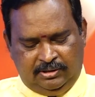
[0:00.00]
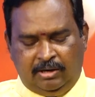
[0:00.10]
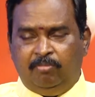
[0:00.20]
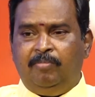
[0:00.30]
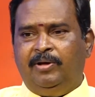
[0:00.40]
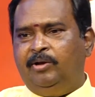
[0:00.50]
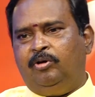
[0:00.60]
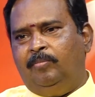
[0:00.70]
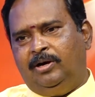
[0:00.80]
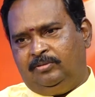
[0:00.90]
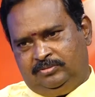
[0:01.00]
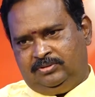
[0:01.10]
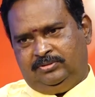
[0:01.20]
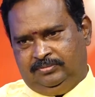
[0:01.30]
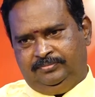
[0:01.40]
ధర్మం అనే ఒక మాట
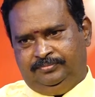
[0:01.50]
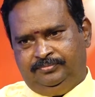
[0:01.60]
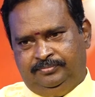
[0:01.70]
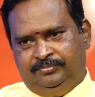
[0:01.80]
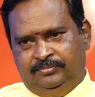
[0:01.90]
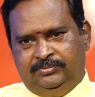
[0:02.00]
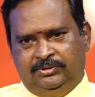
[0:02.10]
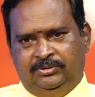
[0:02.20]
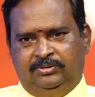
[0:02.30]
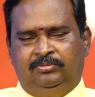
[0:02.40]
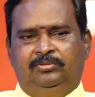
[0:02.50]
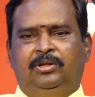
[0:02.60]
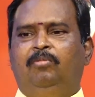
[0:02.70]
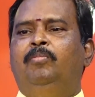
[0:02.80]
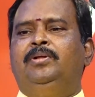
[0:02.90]
వస్తుంది నువ్వు
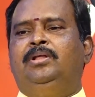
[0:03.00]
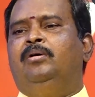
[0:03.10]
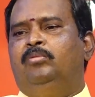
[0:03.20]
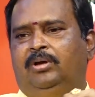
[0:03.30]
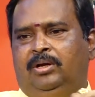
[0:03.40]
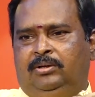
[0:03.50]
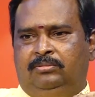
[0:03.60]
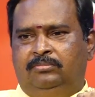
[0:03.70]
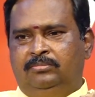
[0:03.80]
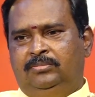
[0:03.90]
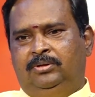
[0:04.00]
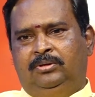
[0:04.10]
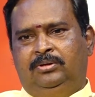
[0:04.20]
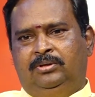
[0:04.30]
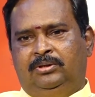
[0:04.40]
ధర్మబద్ధంగా ఉండాలి
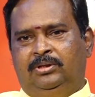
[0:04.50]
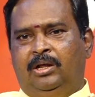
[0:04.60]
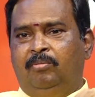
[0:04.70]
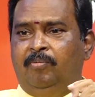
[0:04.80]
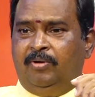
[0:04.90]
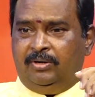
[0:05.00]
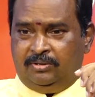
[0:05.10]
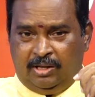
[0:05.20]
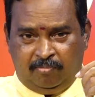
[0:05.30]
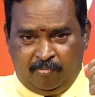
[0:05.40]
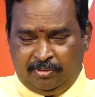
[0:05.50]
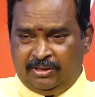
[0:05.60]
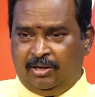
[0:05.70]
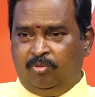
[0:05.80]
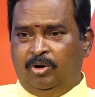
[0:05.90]
ధర్మం అని
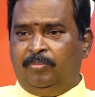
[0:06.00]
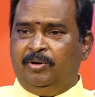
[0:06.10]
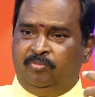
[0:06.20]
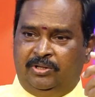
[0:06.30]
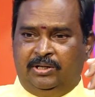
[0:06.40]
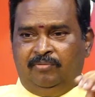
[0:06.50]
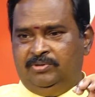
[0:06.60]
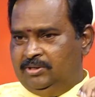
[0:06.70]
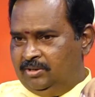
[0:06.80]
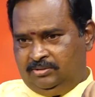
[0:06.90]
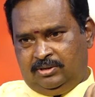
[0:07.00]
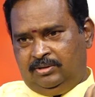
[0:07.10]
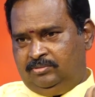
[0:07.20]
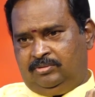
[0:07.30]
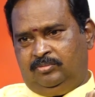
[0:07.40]
ధర్మబద్ధంగా ఉన్నప్పుడే నువ్వు ఏదైనా విజయాన్ని
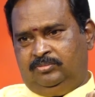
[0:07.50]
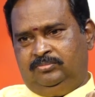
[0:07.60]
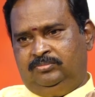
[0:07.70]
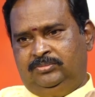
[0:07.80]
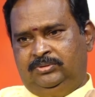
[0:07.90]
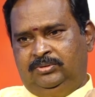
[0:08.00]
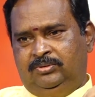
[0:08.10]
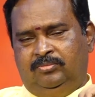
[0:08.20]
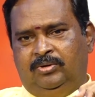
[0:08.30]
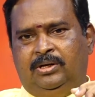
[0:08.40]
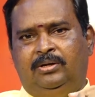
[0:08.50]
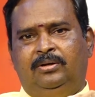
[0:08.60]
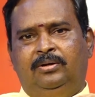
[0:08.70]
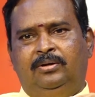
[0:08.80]
సాధిస్తావు ఓకే